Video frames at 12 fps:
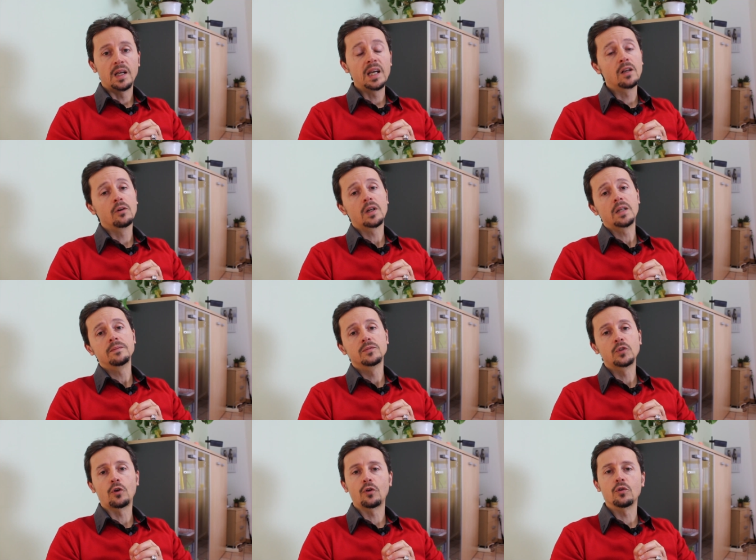E allora
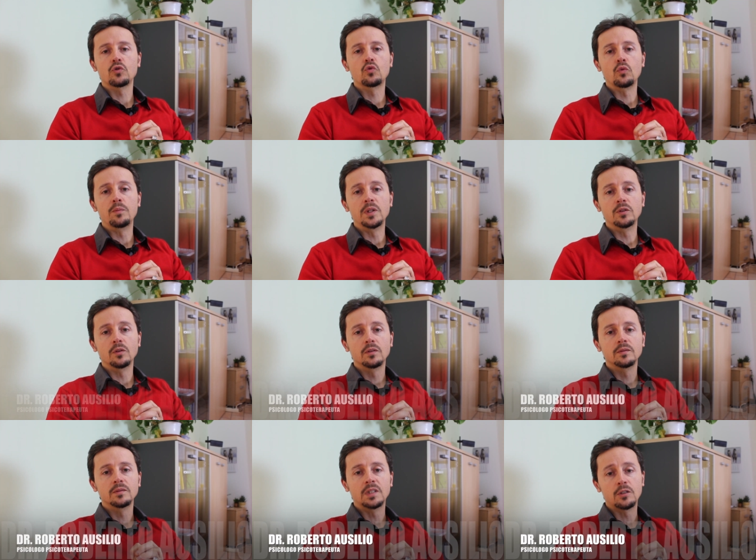tornò
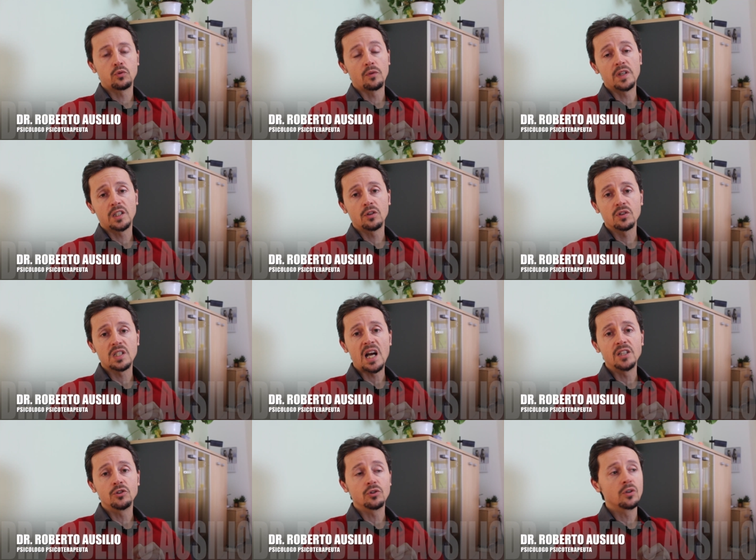subito dal suo vecchio
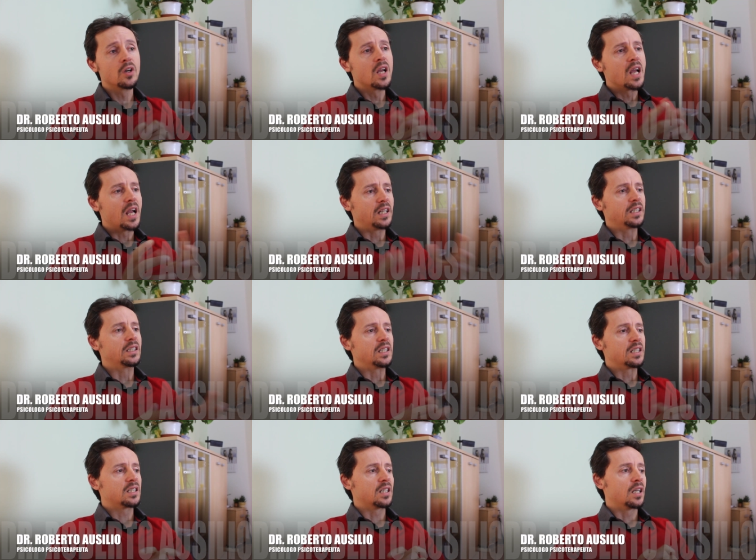saggio e gli
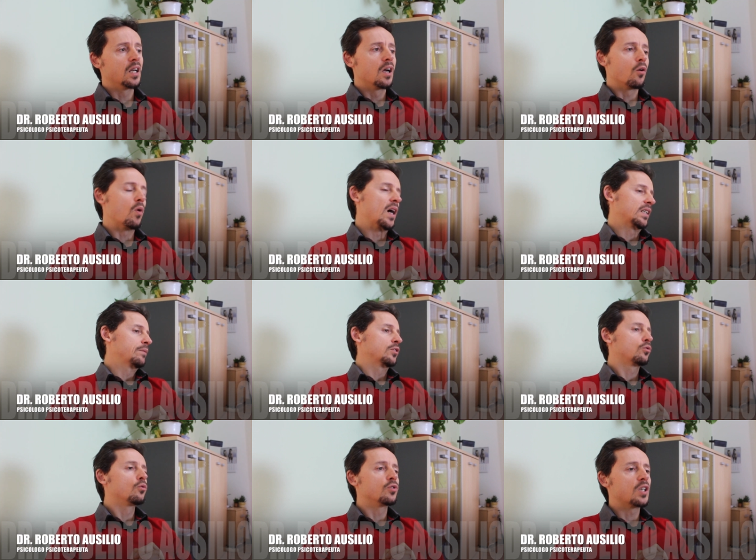disse guardami,
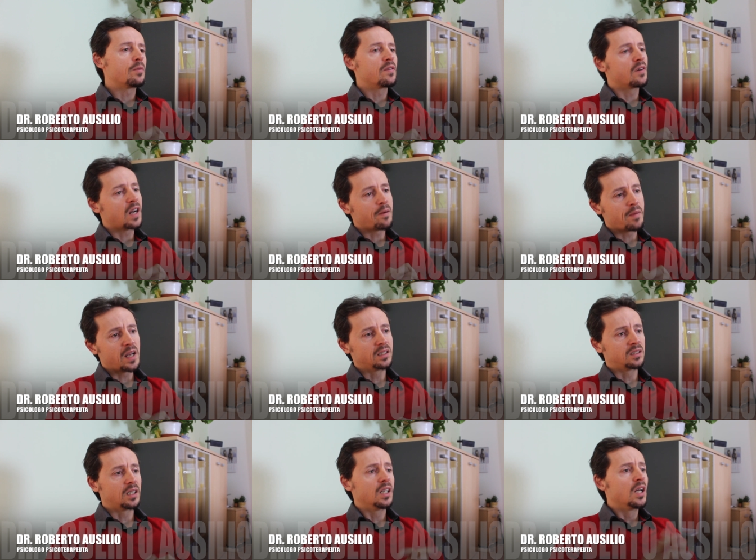scusami
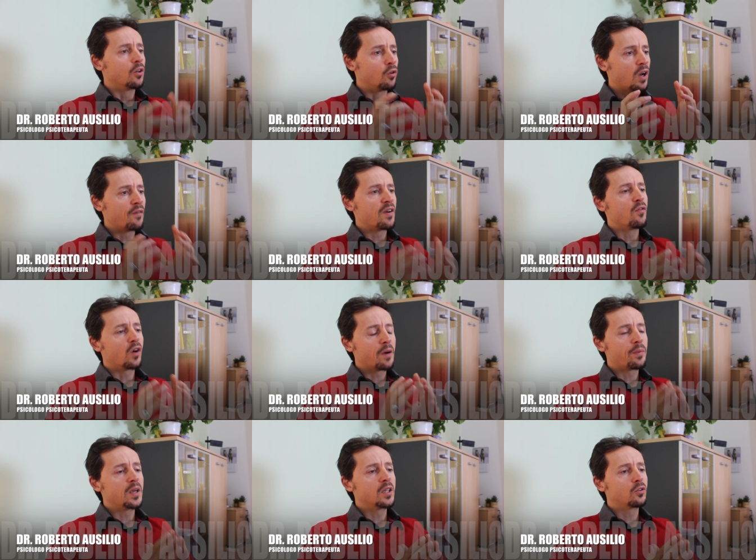veramente, non avevo
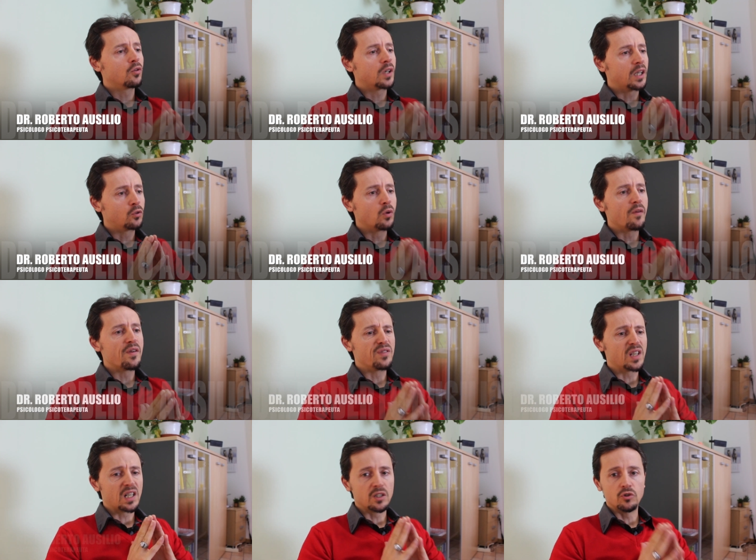capito che tu
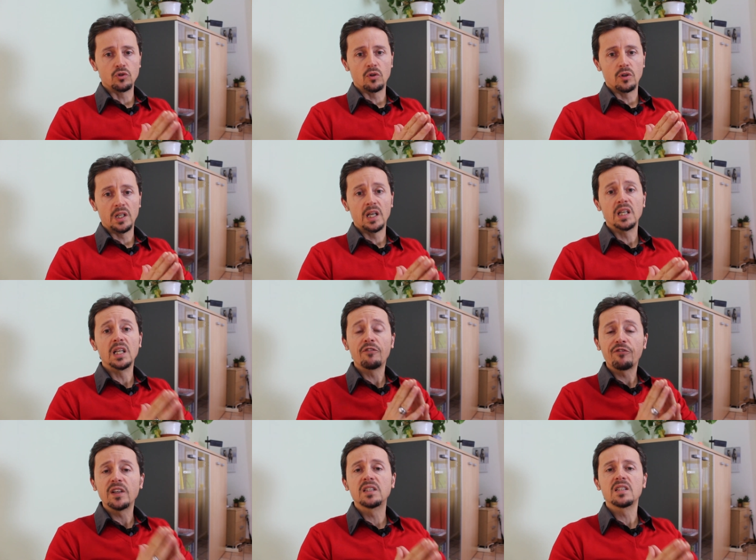avevi ragione. In
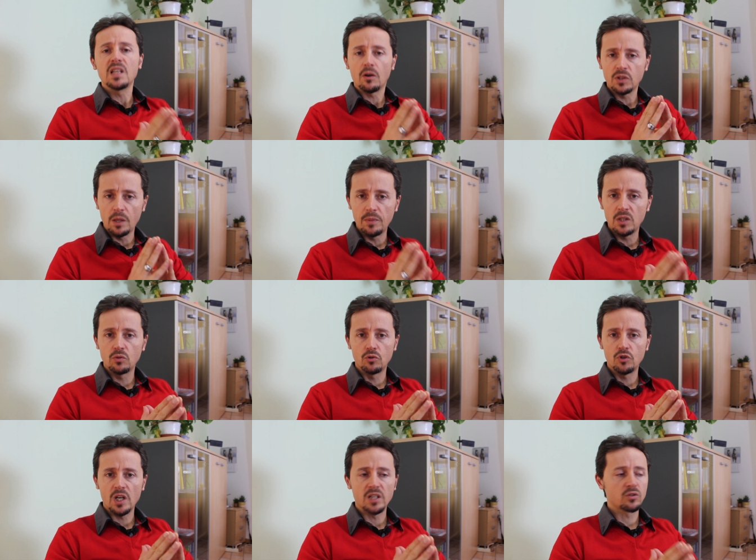effetti sai cosa mi è
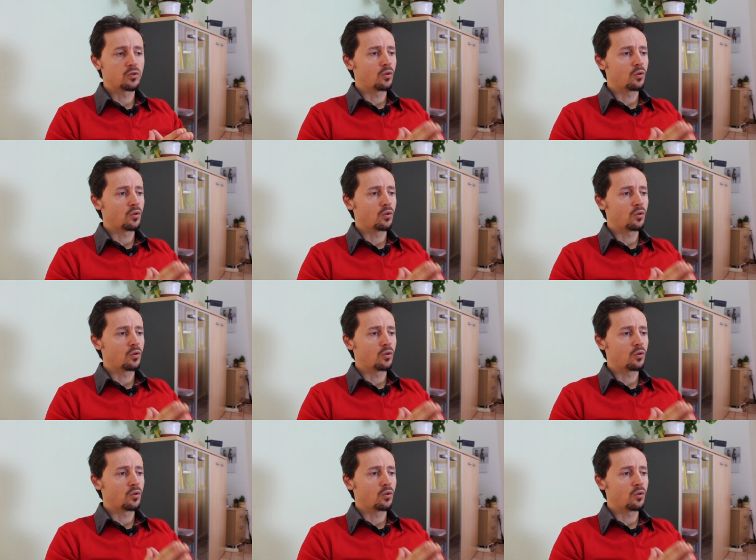successo?